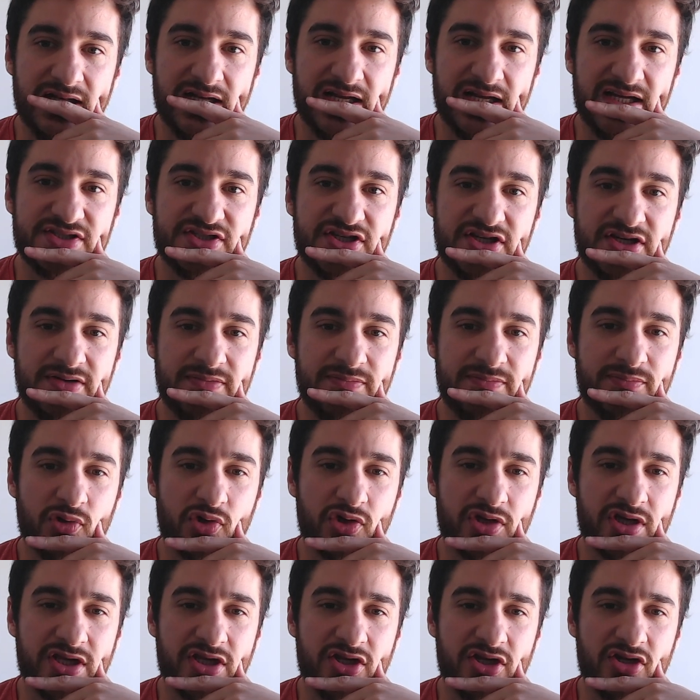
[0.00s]
H
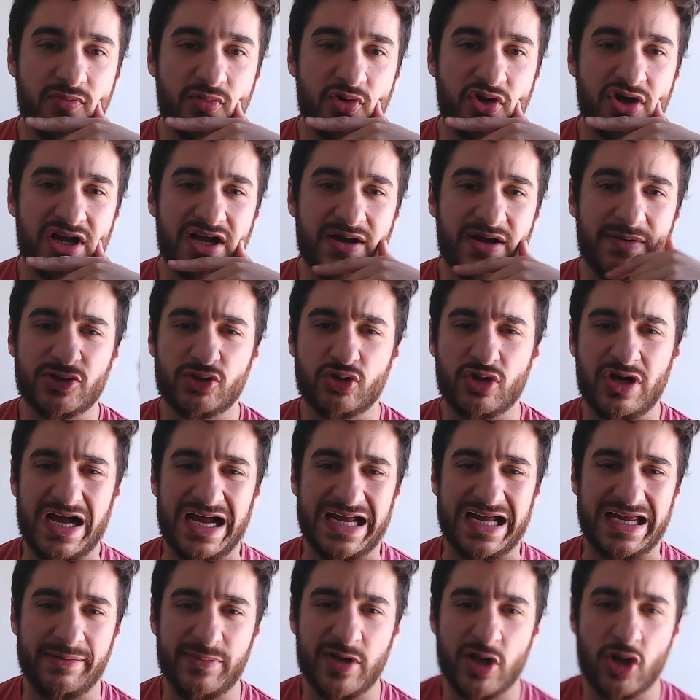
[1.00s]
porque quiero poner el caballo acá.
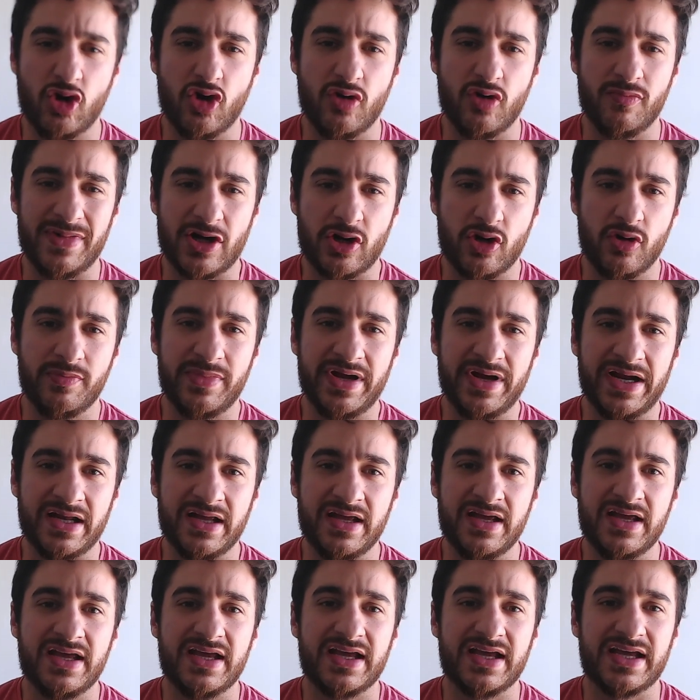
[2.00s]
que me coma, comer,
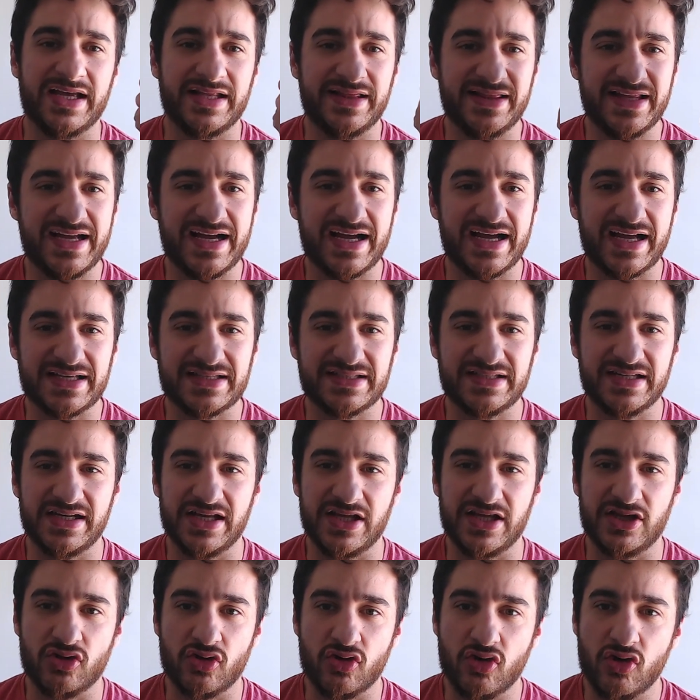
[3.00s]
que tenga que hacer
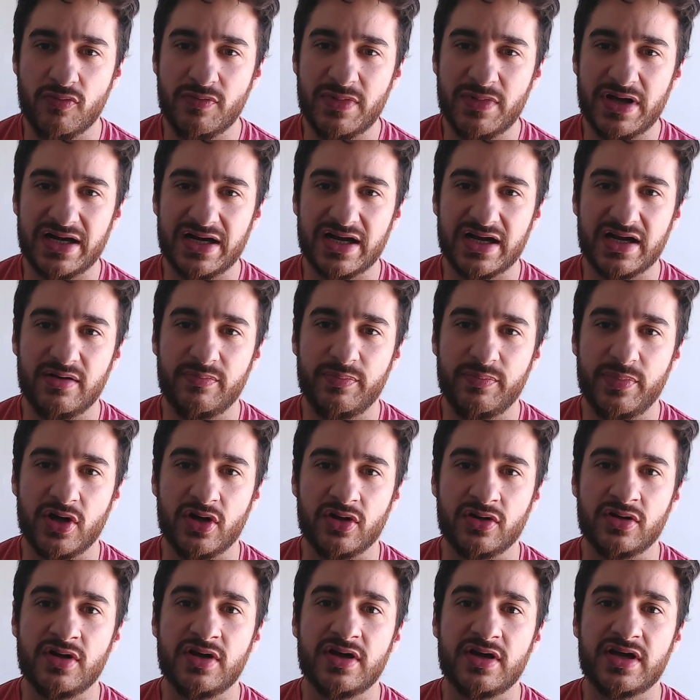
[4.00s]
esto, comerle a el
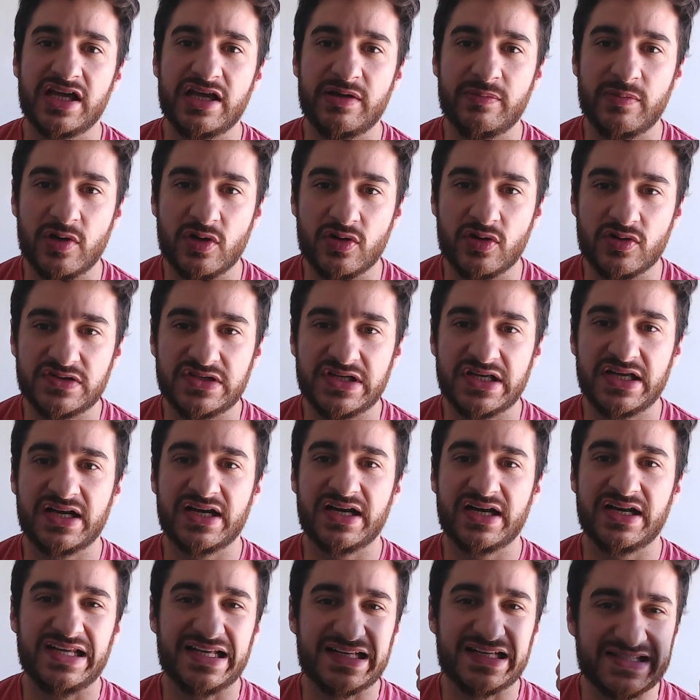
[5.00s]
peón, que me lo
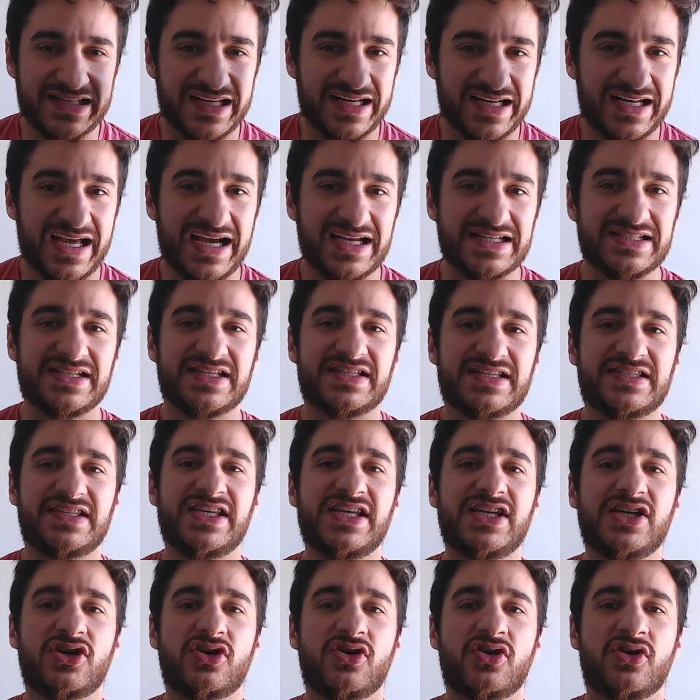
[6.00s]
encierre y hacer
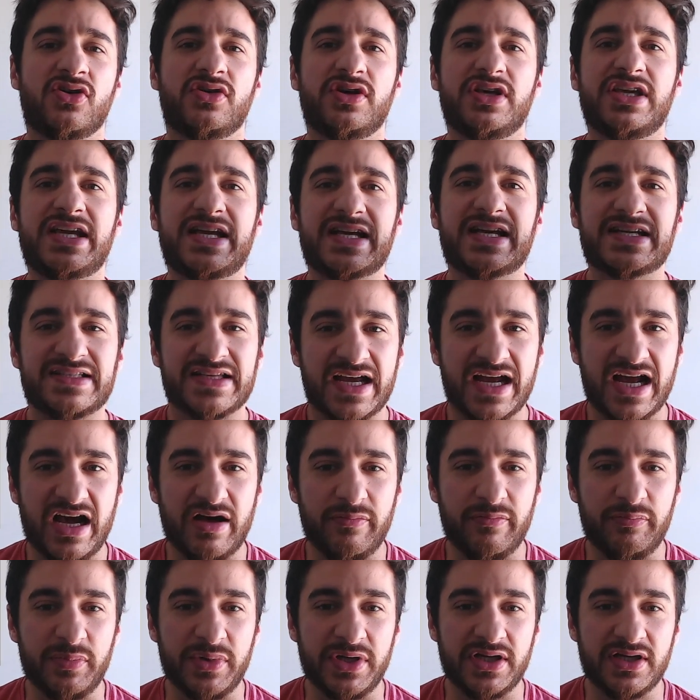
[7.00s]
H5 y que se
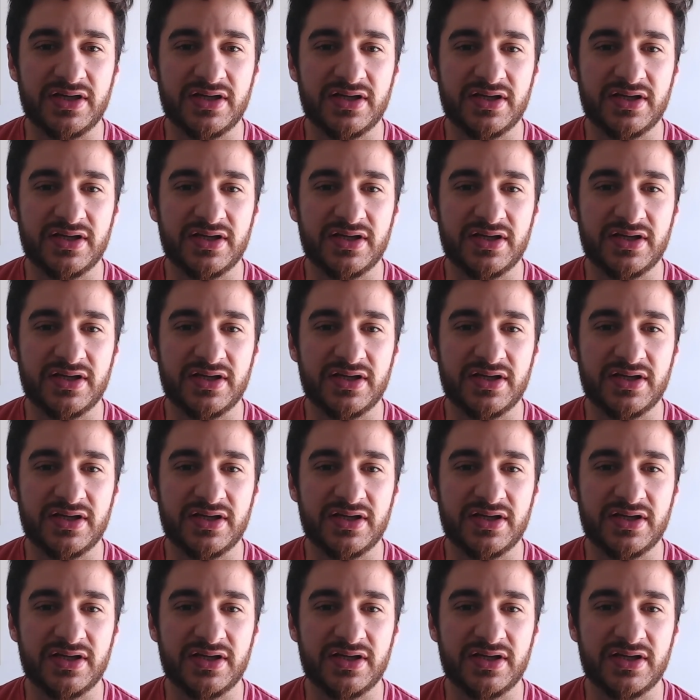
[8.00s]
escape.